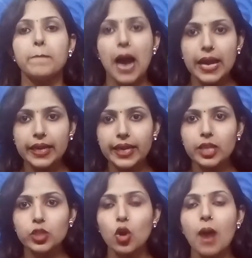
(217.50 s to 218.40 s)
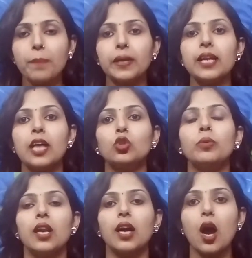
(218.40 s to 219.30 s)
पायरिया जो आपके
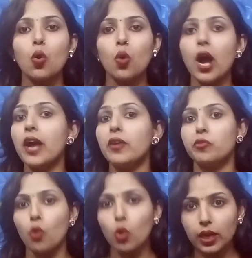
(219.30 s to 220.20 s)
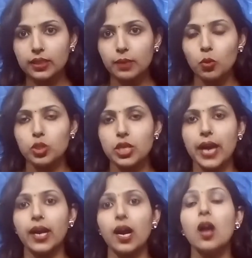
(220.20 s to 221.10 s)
दांतों में लगा हुआ है वो खत्म हो
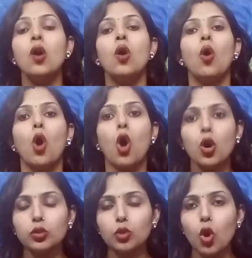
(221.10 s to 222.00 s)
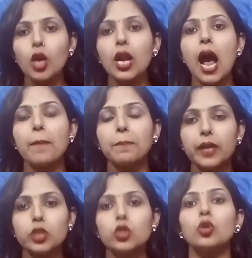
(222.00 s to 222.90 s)
जाएगा और तो और
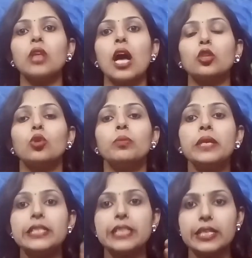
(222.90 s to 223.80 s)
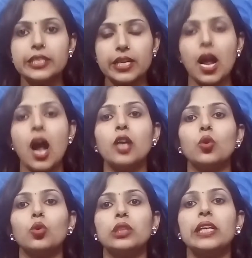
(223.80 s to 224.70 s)
आपके जो दांतों में
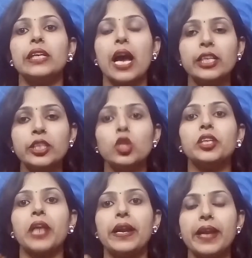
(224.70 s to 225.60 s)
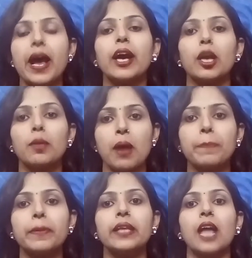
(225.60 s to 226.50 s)
झंझनाहट होती है यानी जो ठंडा गर्म
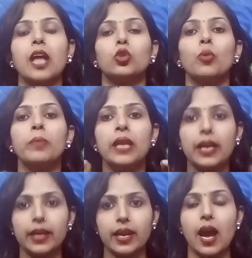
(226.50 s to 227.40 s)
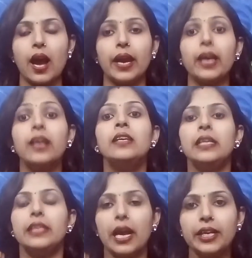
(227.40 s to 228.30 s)
आपके दांतों में लग रहा है
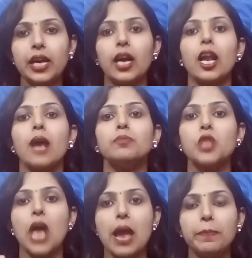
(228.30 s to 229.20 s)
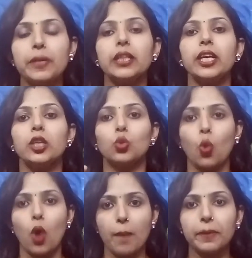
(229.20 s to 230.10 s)
यानी अगर आप चाय पीते हैं
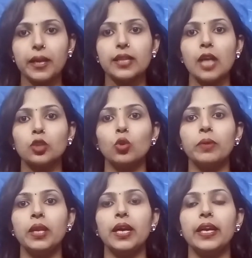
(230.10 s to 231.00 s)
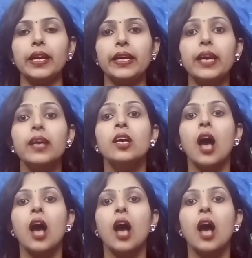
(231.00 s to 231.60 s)
तो आपके दांतों में लग रही है